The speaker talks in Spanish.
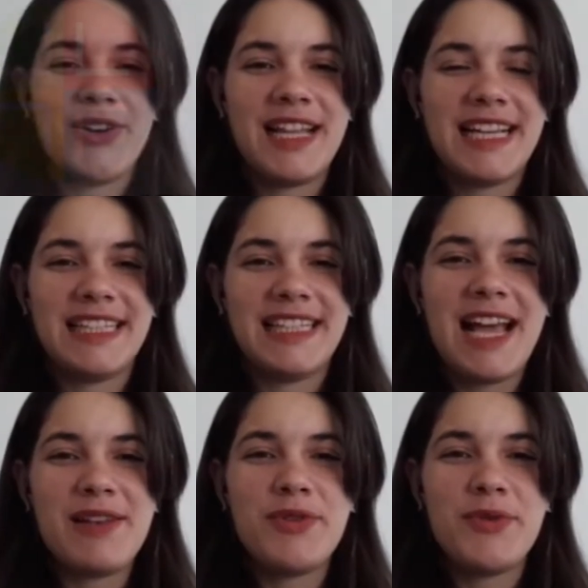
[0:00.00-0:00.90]
Hola, ¿qué
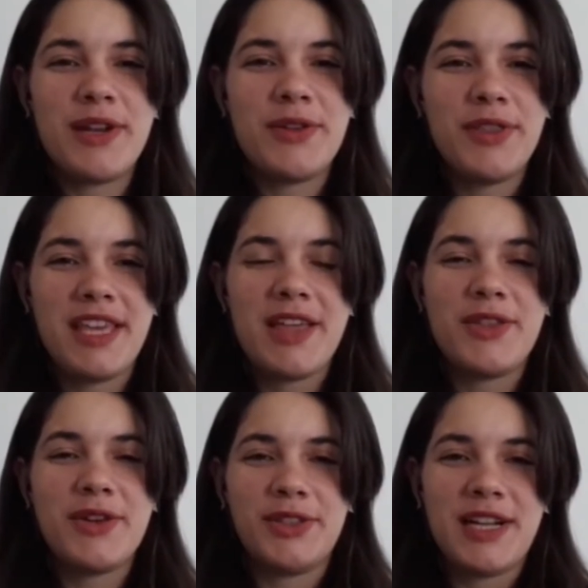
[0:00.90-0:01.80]
tal? Muy buenos días,
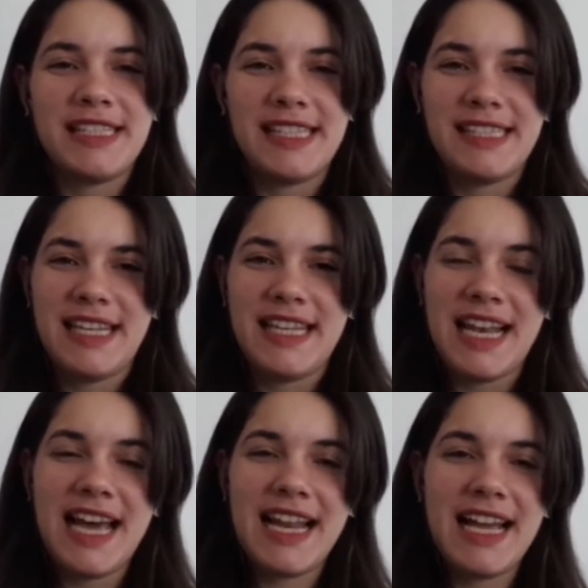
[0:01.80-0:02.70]
doctora Cecilia
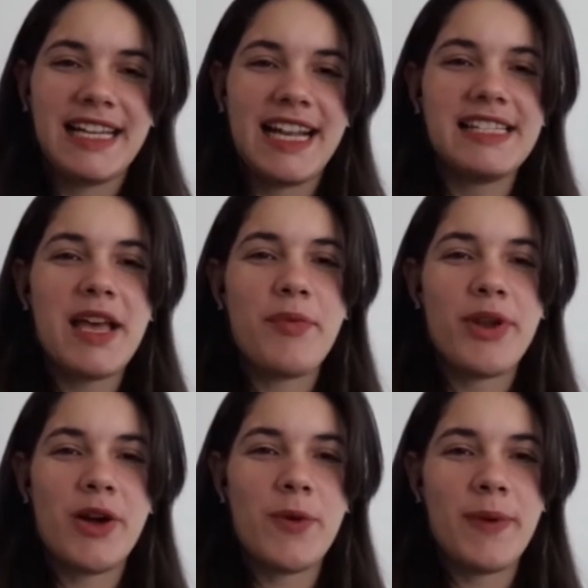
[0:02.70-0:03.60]
Lara. Gracias
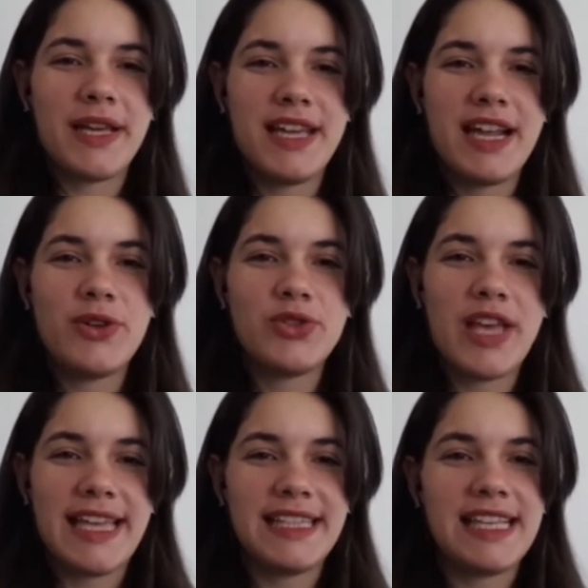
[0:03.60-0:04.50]
por acompañarnos
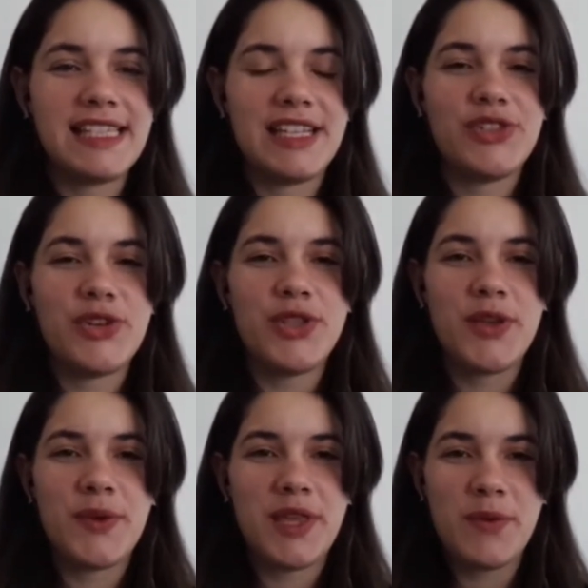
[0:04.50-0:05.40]
a esta sección
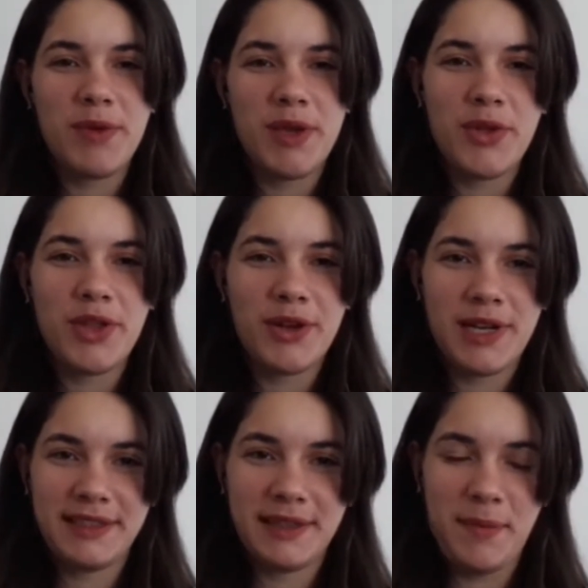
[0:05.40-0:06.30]
de video en vivo de
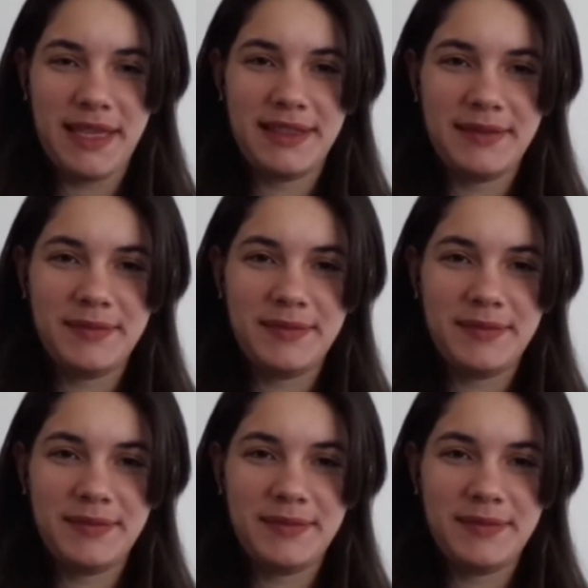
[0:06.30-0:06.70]
Conectimed.